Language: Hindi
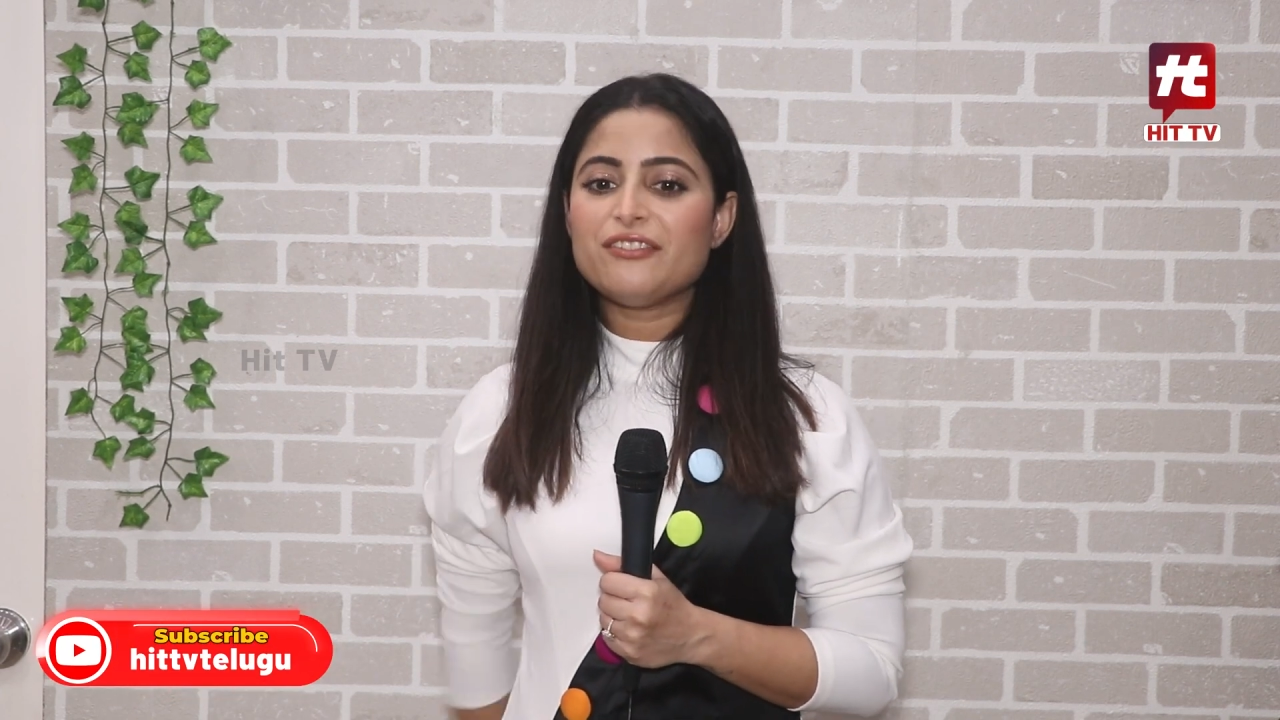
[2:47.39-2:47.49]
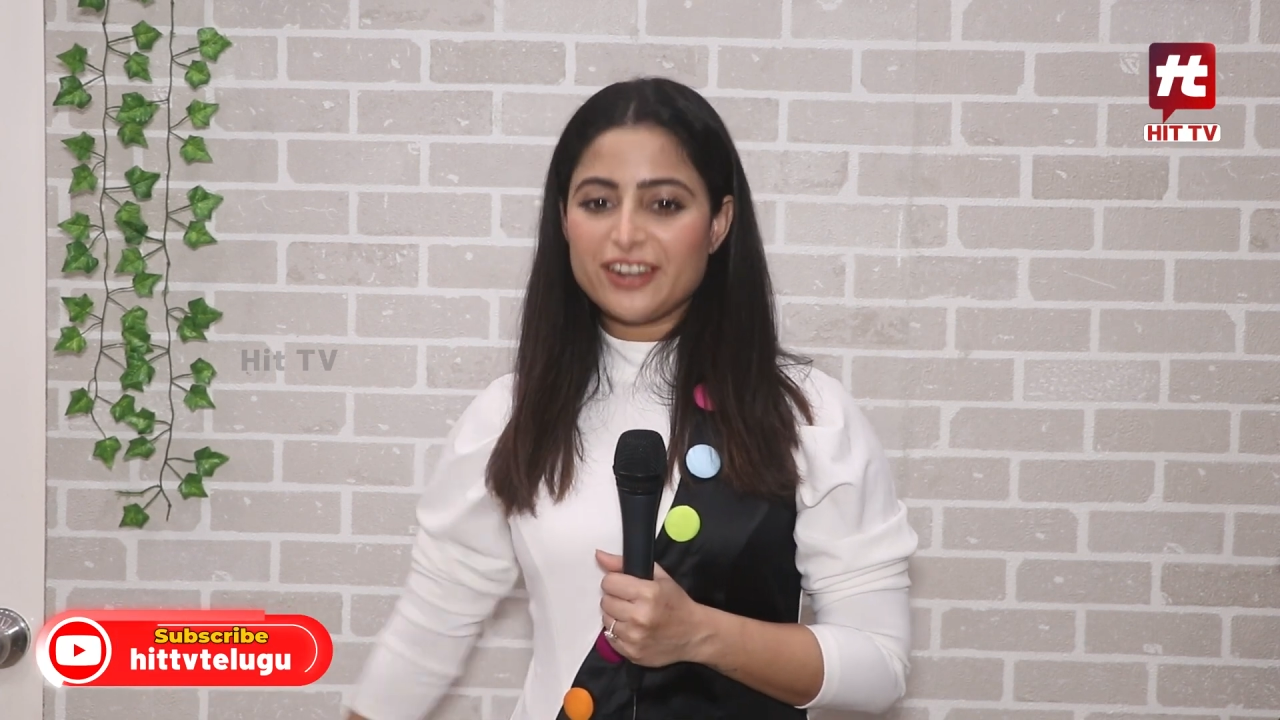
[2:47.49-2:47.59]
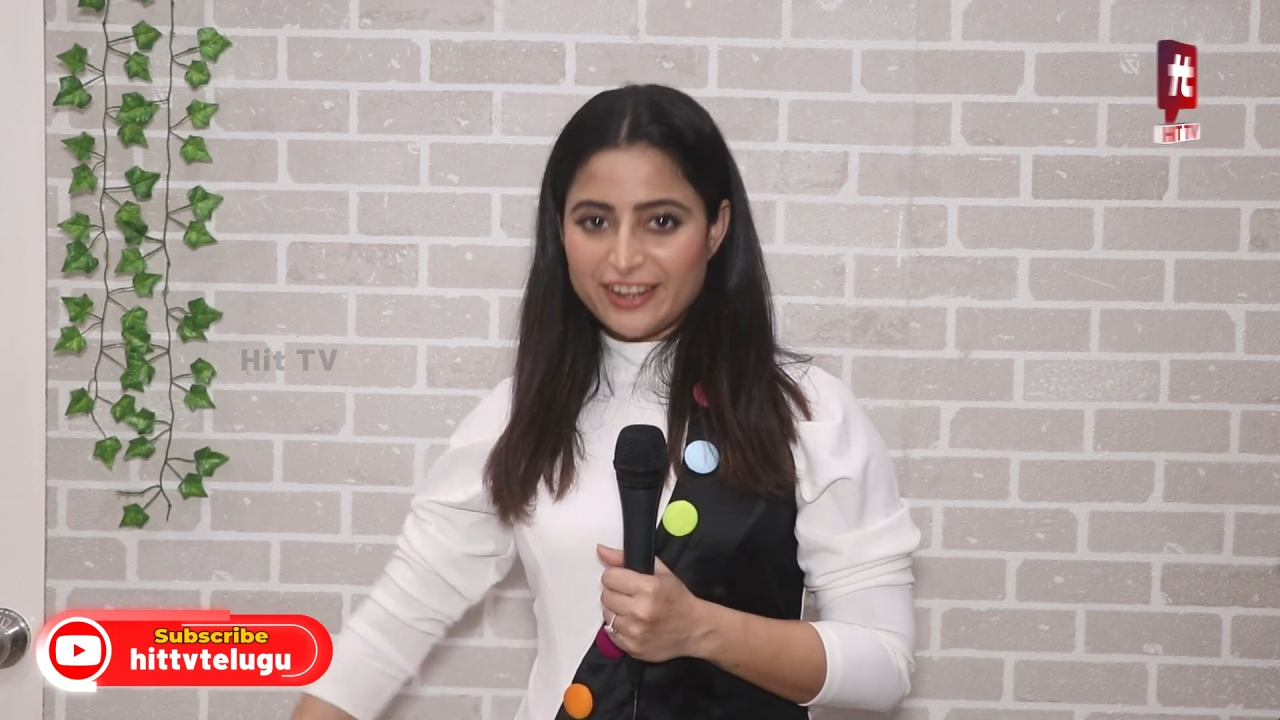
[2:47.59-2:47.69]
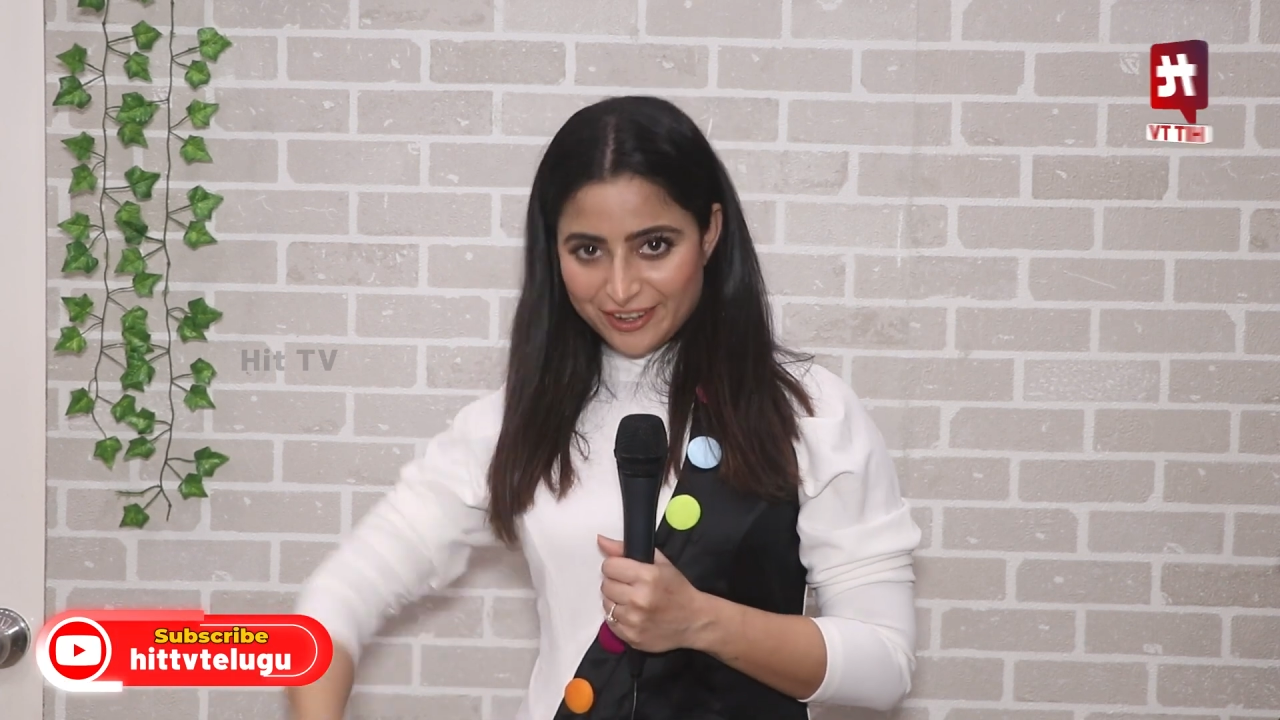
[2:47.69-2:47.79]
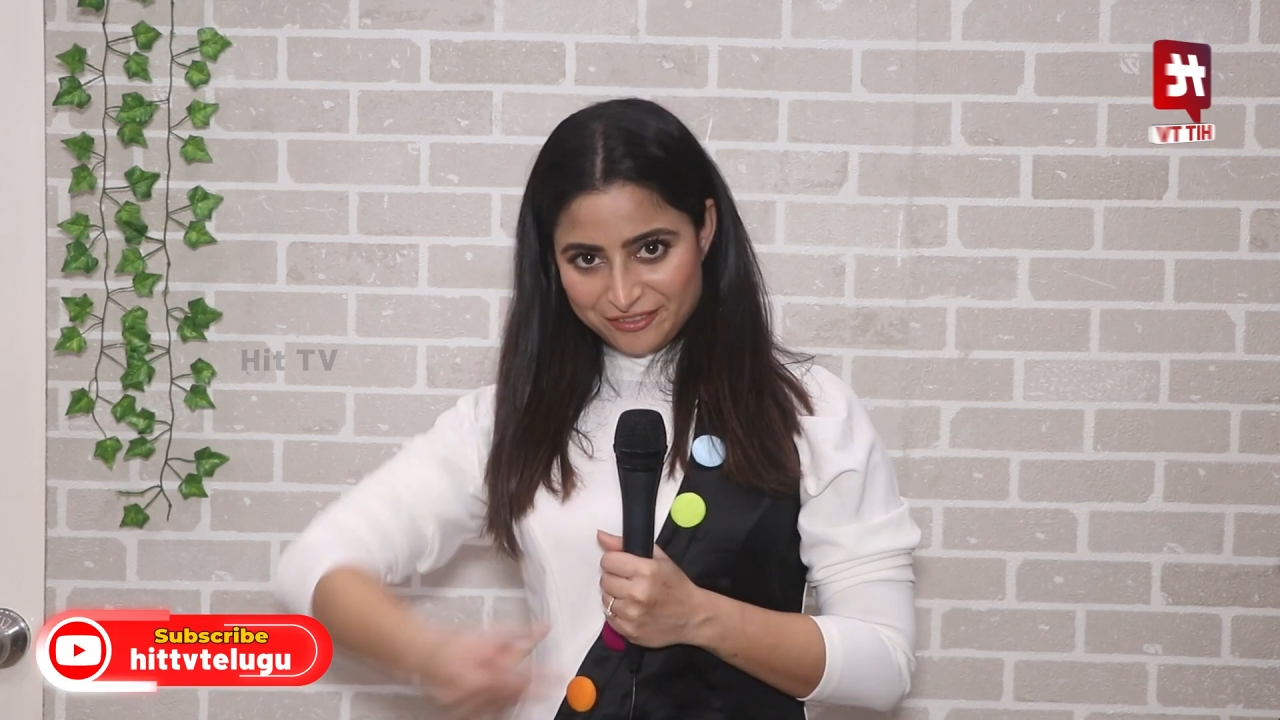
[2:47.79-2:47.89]

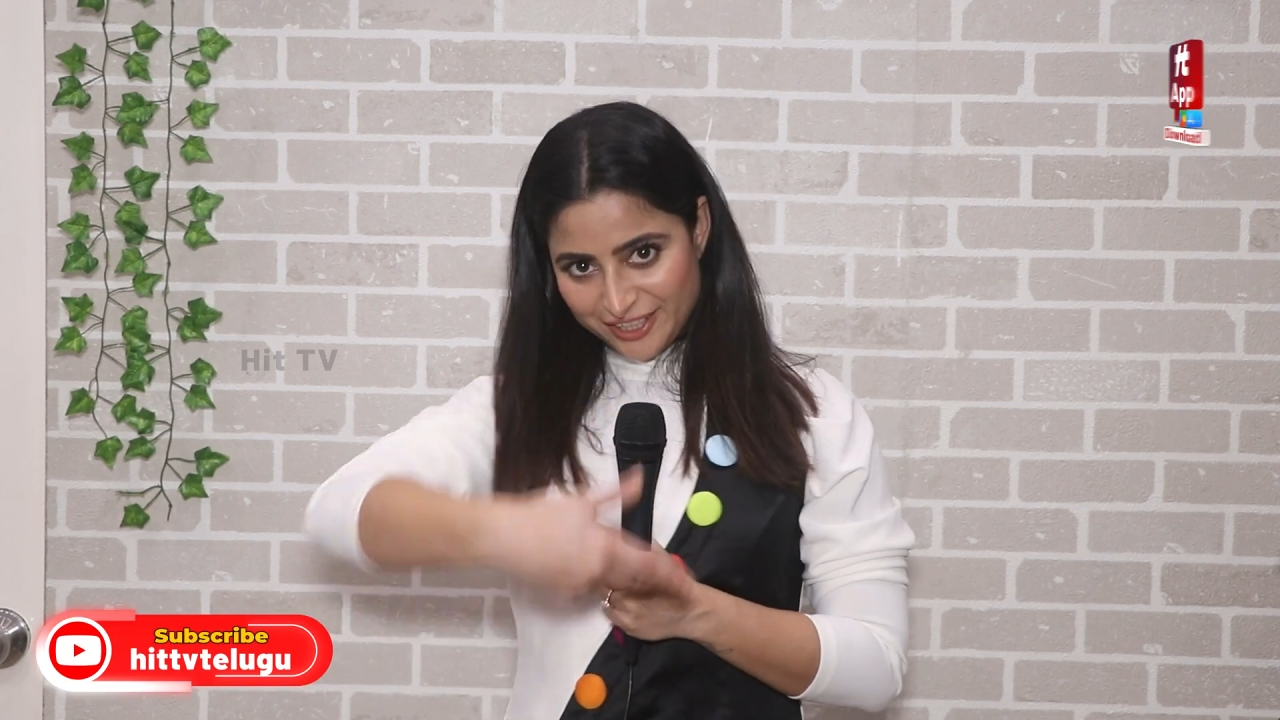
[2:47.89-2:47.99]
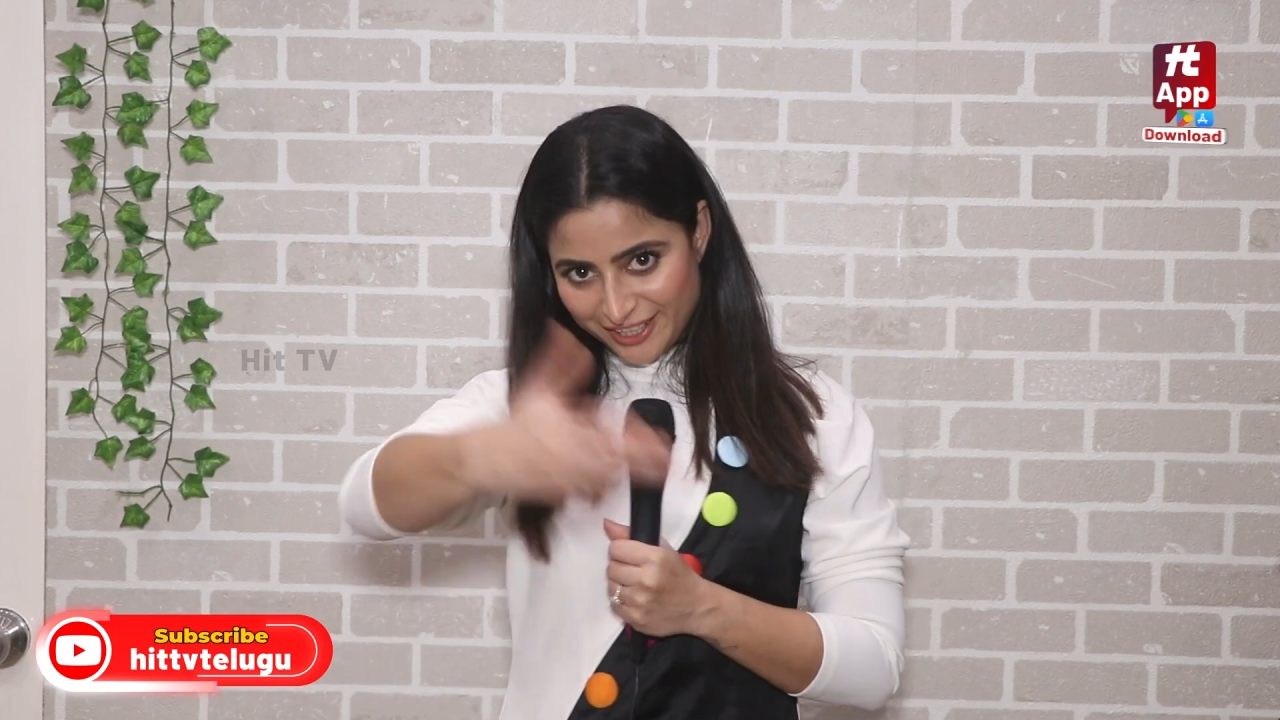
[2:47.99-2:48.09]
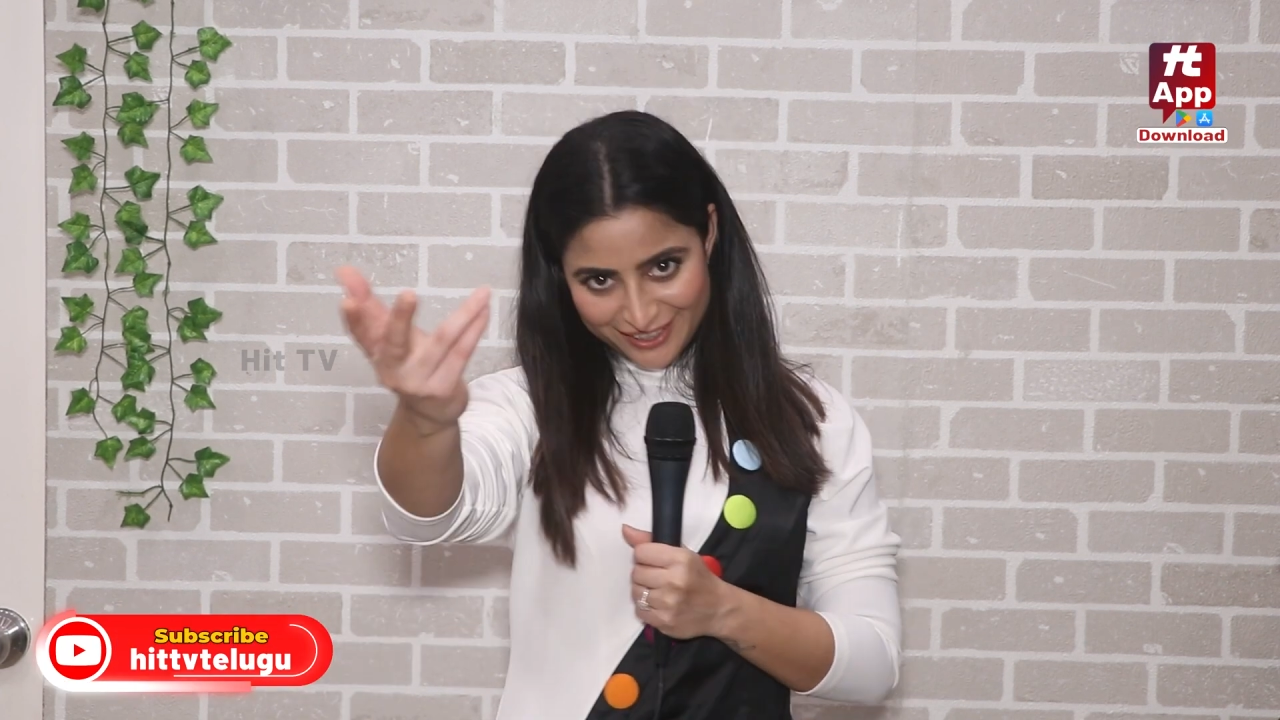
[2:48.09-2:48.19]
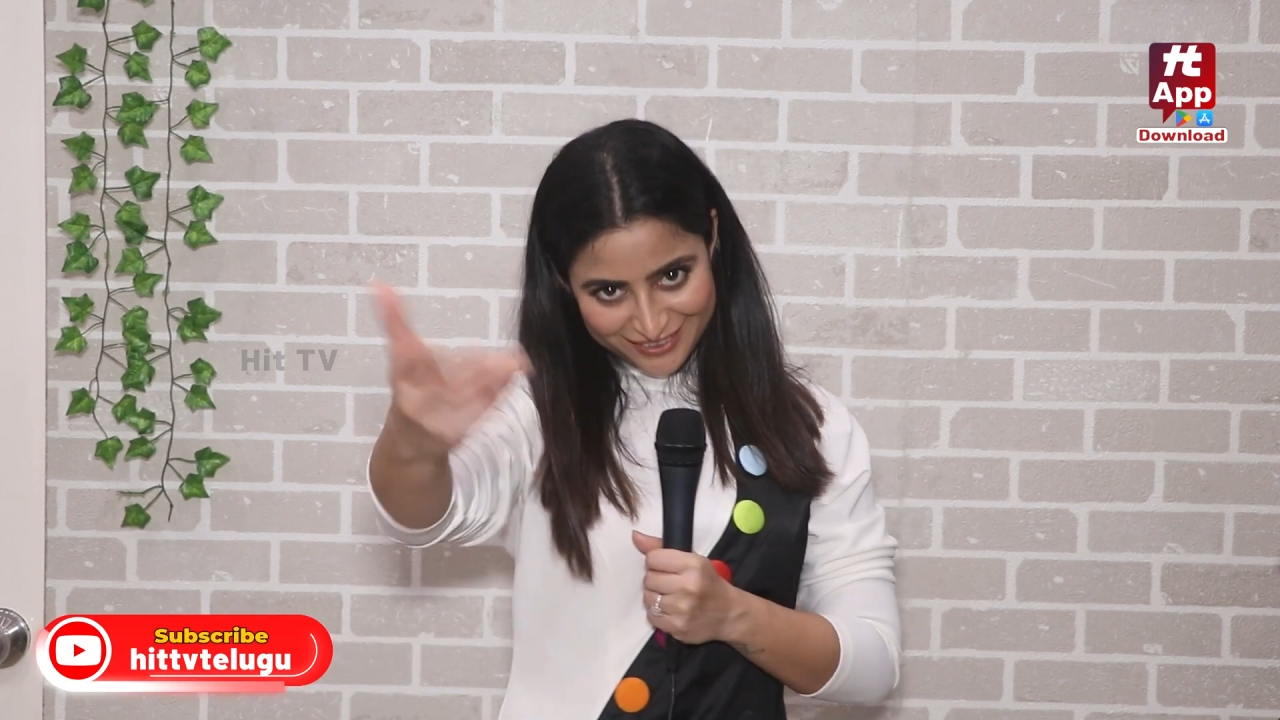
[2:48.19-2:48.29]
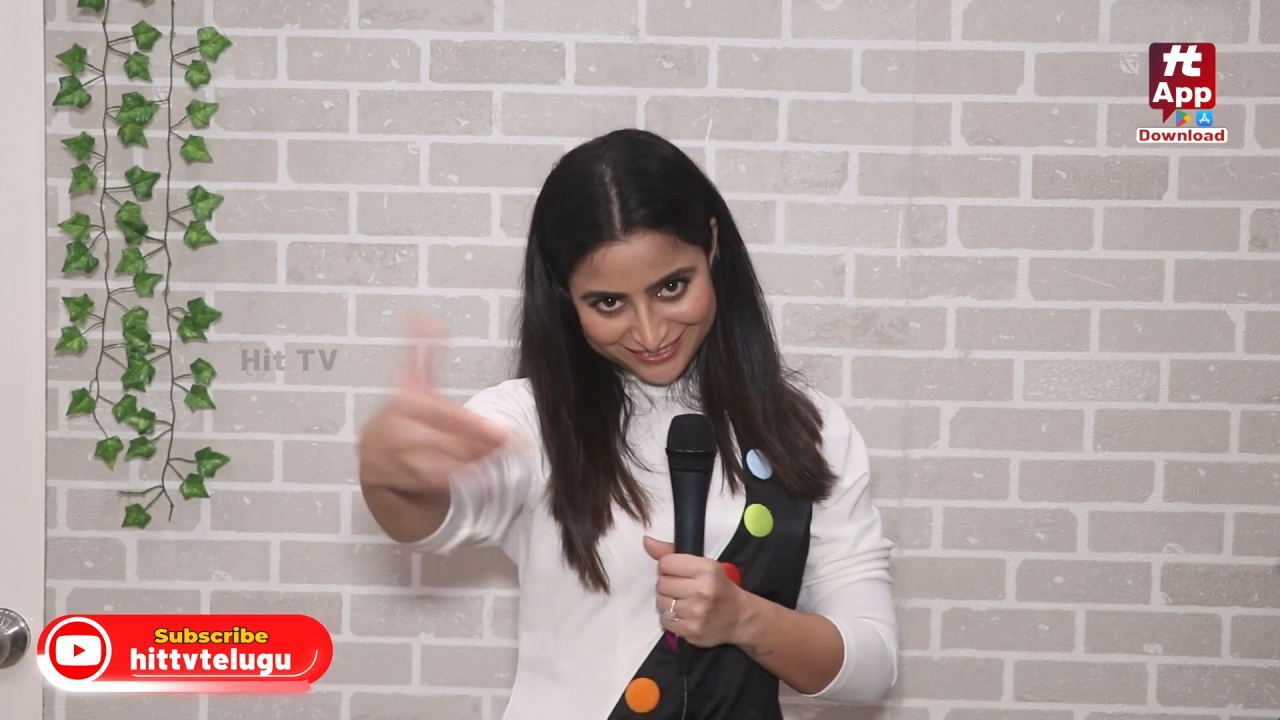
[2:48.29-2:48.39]
फर्रे फर्रे